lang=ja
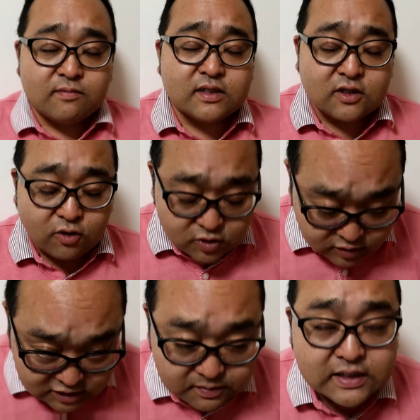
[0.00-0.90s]
いますよろしくお
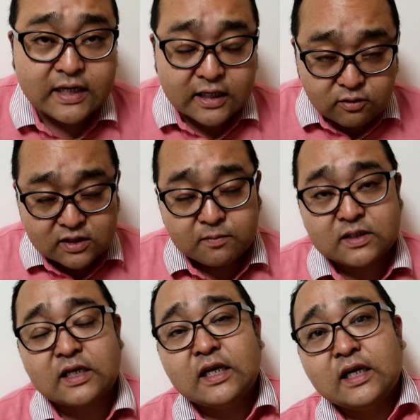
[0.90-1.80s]
願いしますありがとうございま
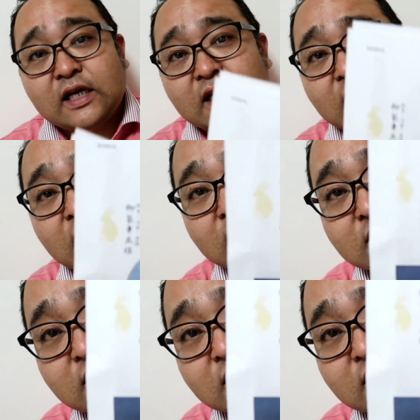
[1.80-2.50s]
す、えー、